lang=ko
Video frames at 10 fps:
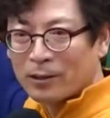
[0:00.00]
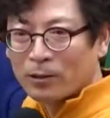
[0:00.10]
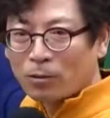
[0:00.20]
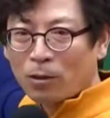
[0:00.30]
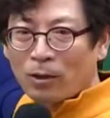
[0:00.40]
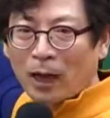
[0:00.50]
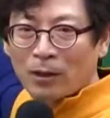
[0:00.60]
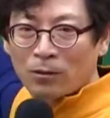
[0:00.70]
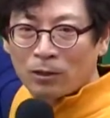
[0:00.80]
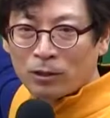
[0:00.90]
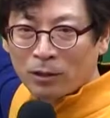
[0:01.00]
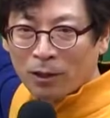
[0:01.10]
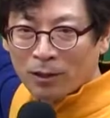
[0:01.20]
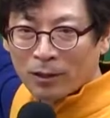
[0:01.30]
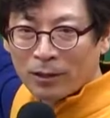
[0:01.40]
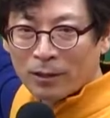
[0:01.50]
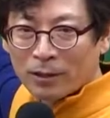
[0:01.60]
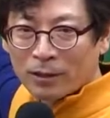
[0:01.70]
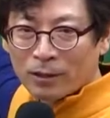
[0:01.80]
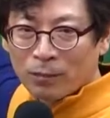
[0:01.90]
소유권 아닌 권리죠.
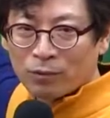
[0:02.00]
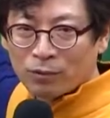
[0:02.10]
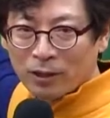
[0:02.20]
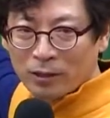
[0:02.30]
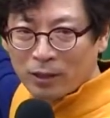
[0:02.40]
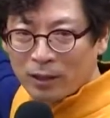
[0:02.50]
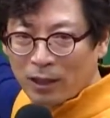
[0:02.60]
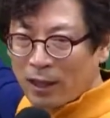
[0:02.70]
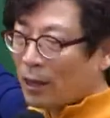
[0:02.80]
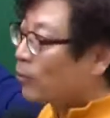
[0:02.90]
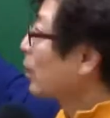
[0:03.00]
그러니까 부기등기다라고